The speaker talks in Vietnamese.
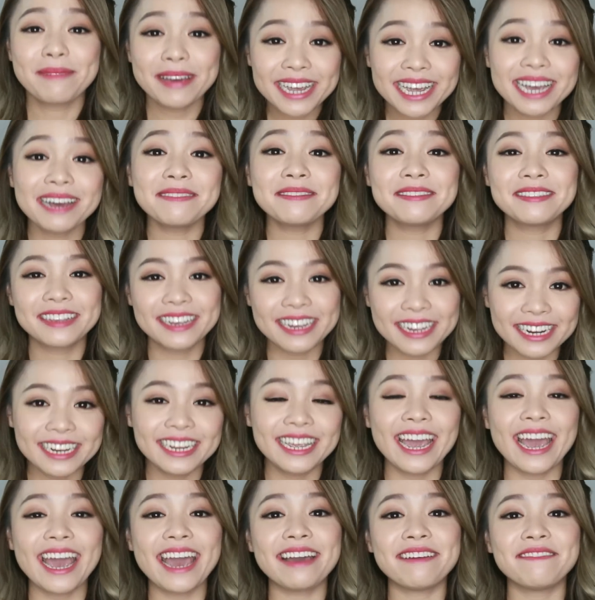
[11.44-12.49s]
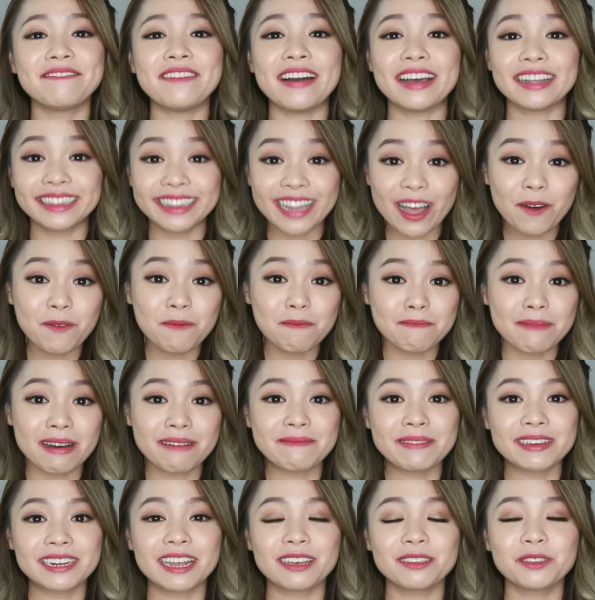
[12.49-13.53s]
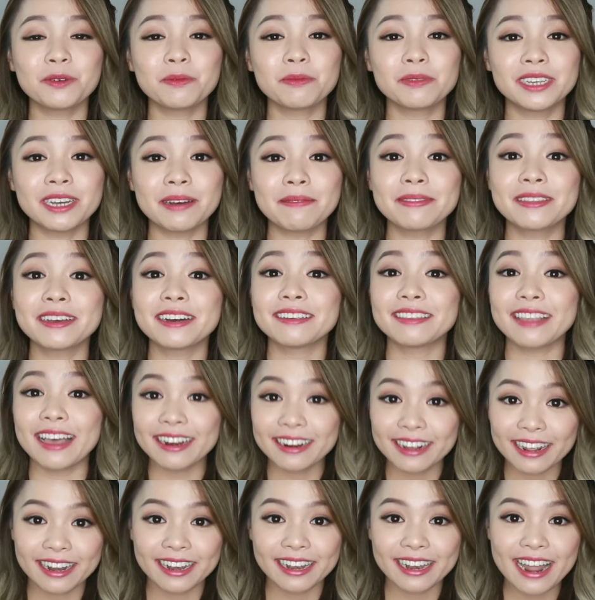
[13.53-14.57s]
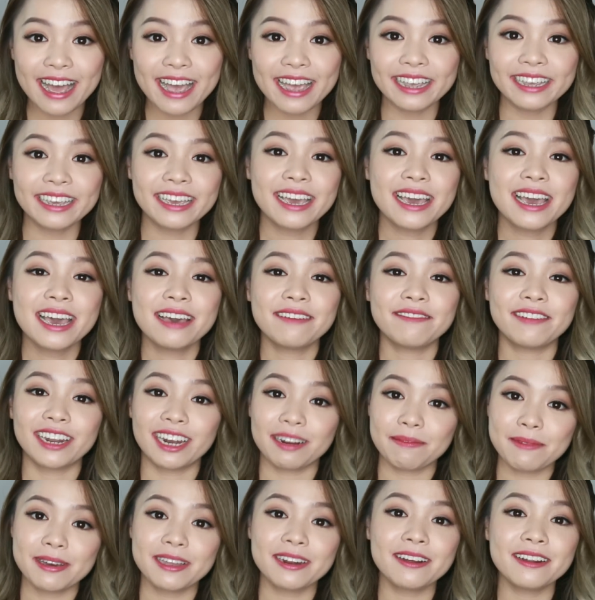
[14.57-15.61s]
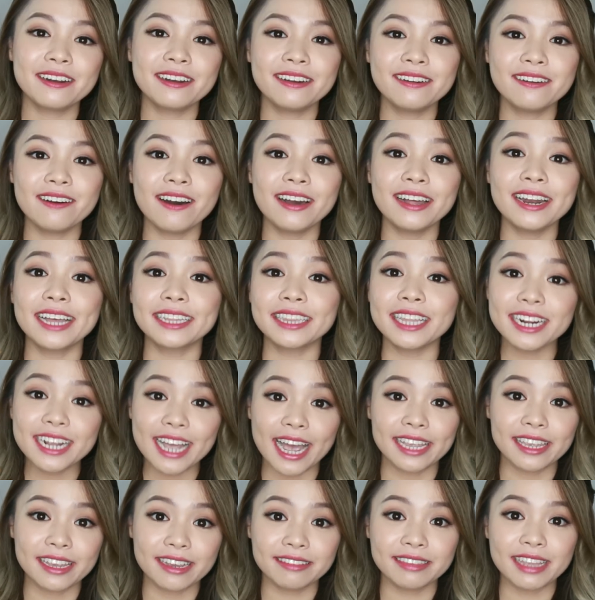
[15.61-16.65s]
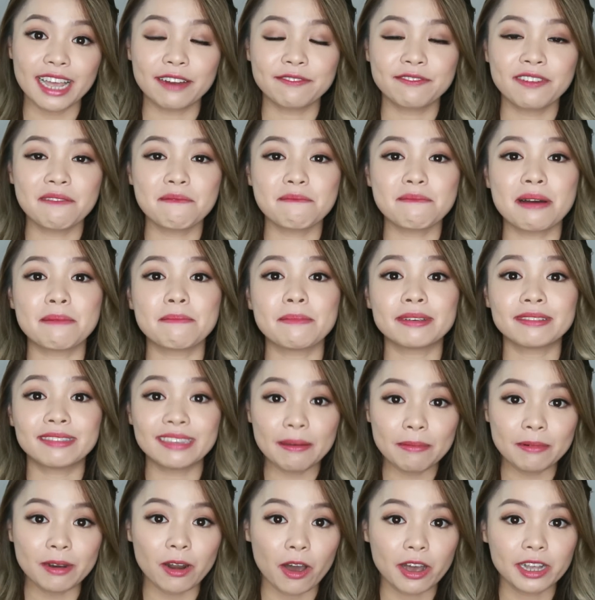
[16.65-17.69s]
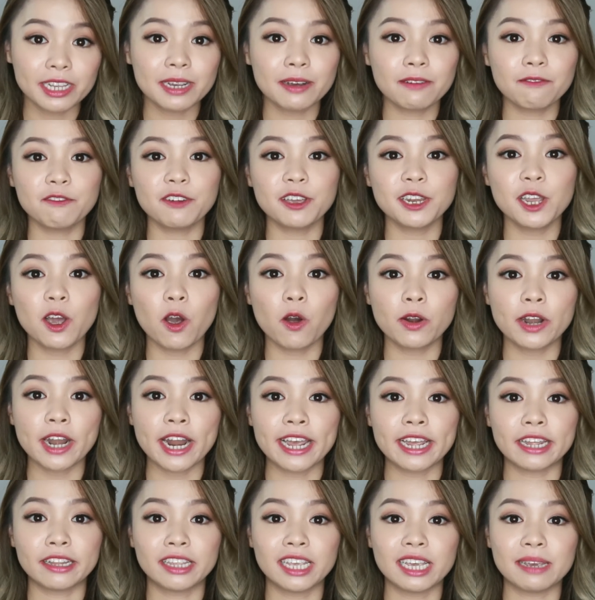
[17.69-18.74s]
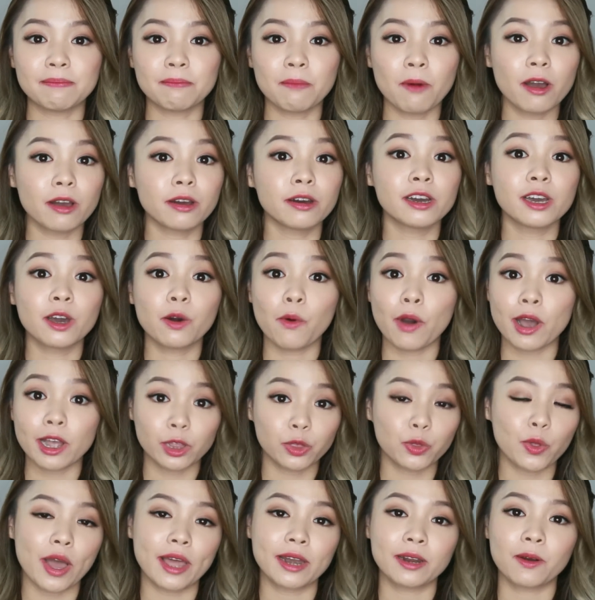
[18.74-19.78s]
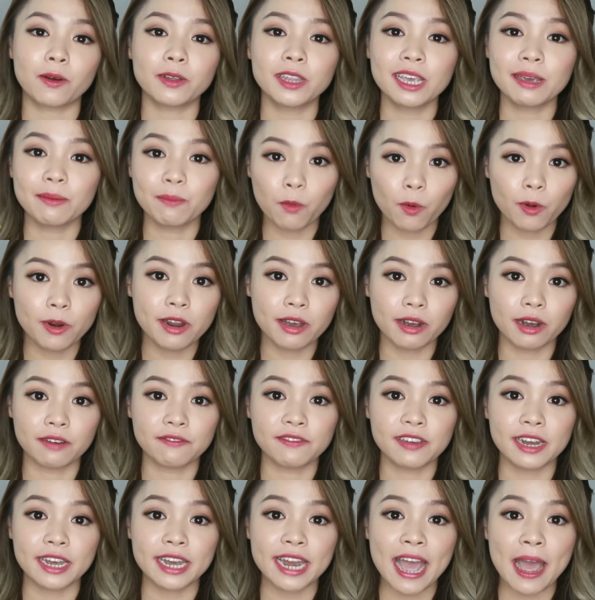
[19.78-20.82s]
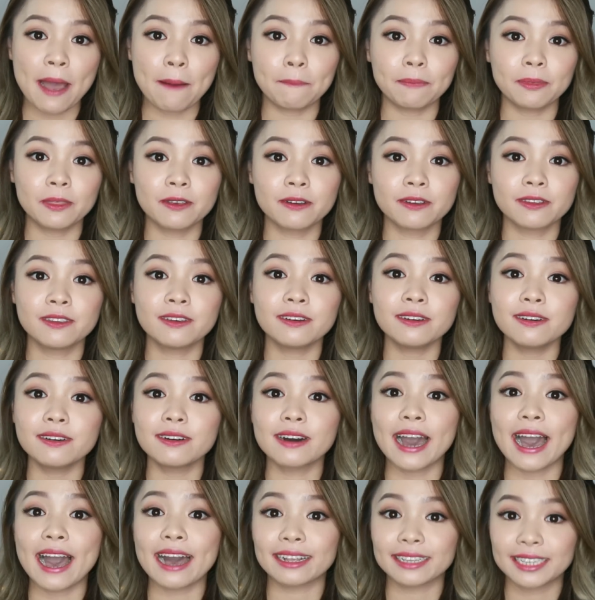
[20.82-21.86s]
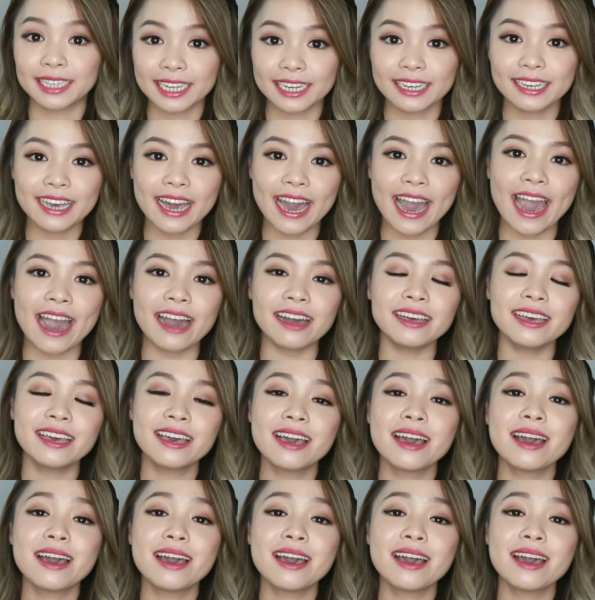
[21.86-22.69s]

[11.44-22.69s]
Make up skincare và tóc mà mình đã dùng trong thời gian gần đây Và đặc biệt hơn nữa là tất cả những sản phẩm mà mình sắp nói trong video này Thì mọi người hoàn toàn có thể mua được ở Việt Nam từ những cửa hàng chính hãng